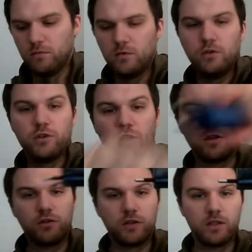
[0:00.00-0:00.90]
le
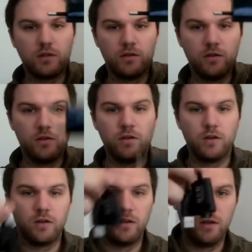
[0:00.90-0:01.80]
chargeur
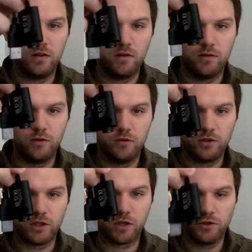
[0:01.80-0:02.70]
secteur et le
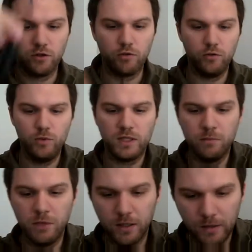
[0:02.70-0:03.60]
chargeur USB.